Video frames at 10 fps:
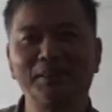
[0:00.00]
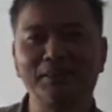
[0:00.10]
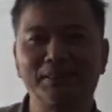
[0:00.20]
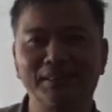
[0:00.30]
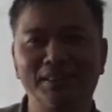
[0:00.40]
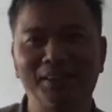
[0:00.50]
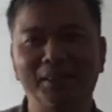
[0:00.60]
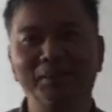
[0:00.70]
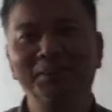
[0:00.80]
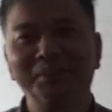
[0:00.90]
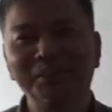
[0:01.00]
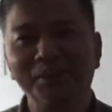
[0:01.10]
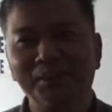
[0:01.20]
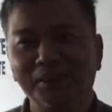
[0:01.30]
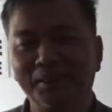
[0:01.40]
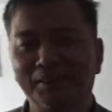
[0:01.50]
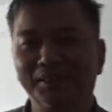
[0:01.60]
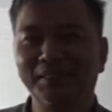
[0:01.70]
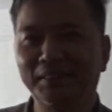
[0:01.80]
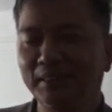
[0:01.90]
这个事了，哎，呃，
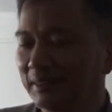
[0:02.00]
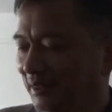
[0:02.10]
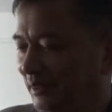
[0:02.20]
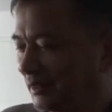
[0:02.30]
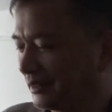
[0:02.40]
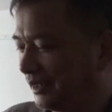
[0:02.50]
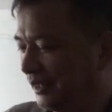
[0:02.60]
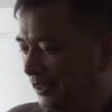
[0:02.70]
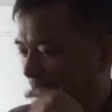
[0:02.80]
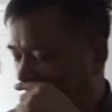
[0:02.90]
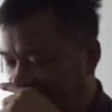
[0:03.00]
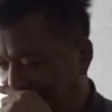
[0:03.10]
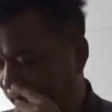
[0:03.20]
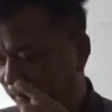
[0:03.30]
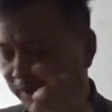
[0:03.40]
已经知道这个事，哎，好，哎，